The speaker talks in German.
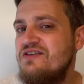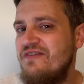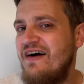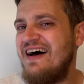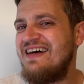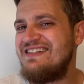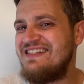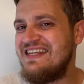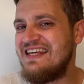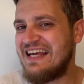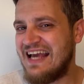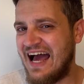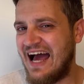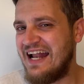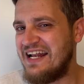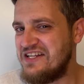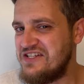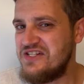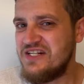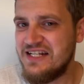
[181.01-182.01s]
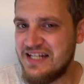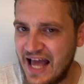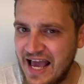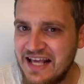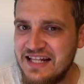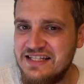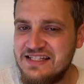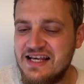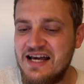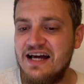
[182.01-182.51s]
quasi gar nicht
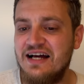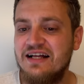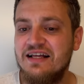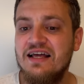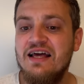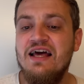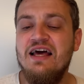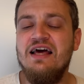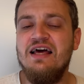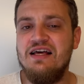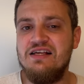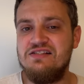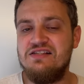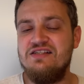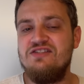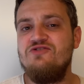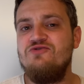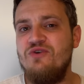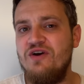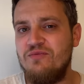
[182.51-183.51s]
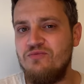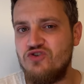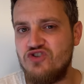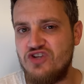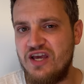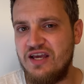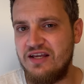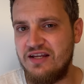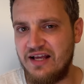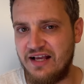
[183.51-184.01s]
Nein sagen. Es ist nur im
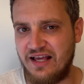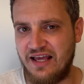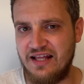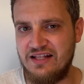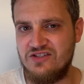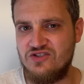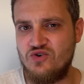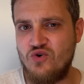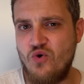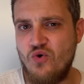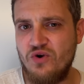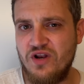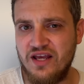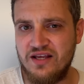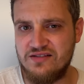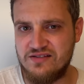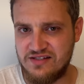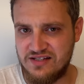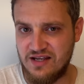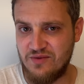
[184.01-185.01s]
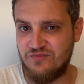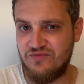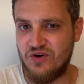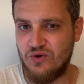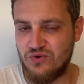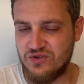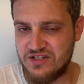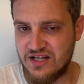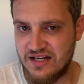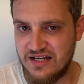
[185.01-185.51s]
Schengener Grenzkodex, dem wir
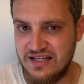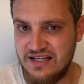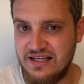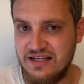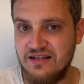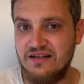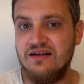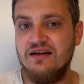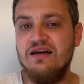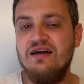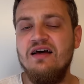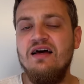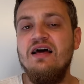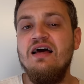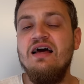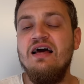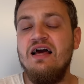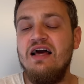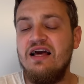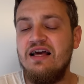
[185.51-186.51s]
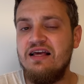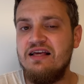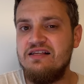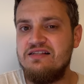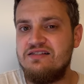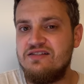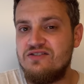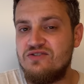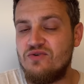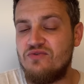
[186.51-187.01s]
unterliegen,
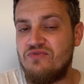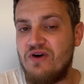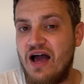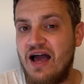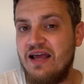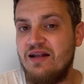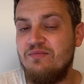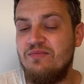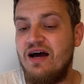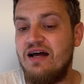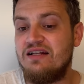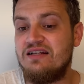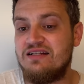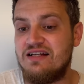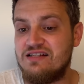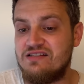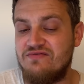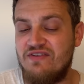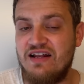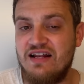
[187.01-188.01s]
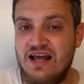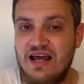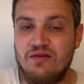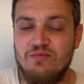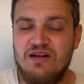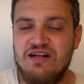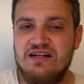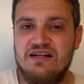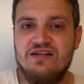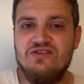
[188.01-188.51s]
ist es so vereinbart, dass wenn ein
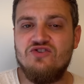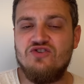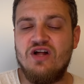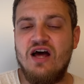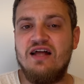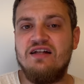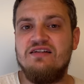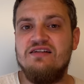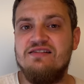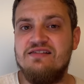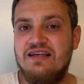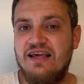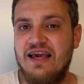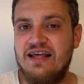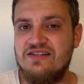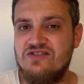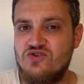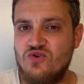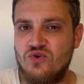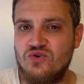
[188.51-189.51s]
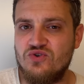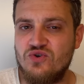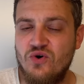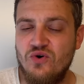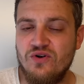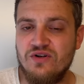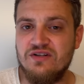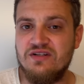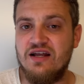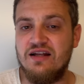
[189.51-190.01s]
Mitgliedstaat diese
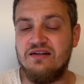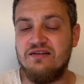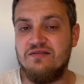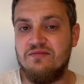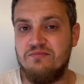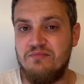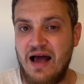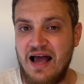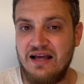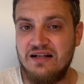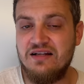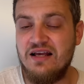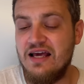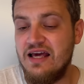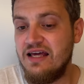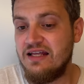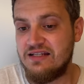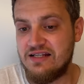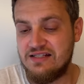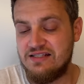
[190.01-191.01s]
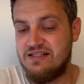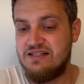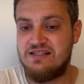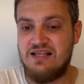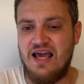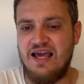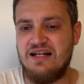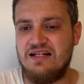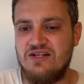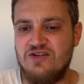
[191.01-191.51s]
Grenzkontrollen dann macht, dass sie
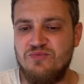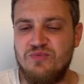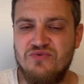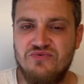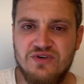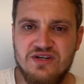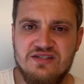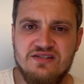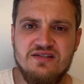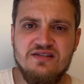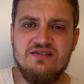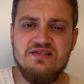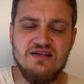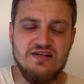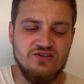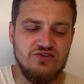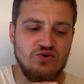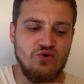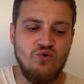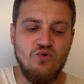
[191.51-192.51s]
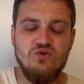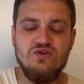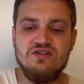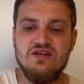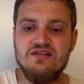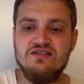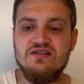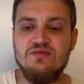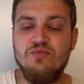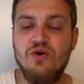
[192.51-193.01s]
zeitlich befristet sind und
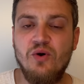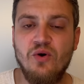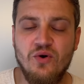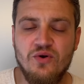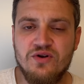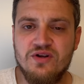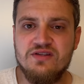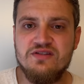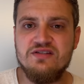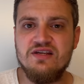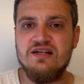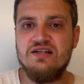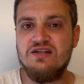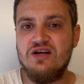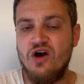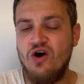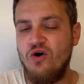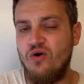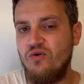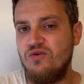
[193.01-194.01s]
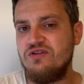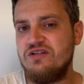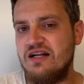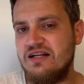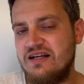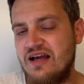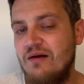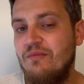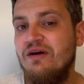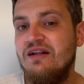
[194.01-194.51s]
dass sie begründet sind und
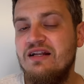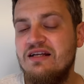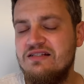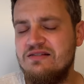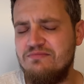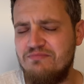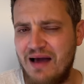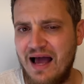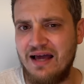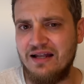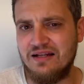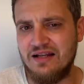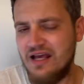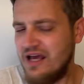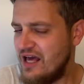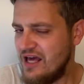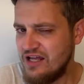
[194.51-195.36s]
dann kann man das machen.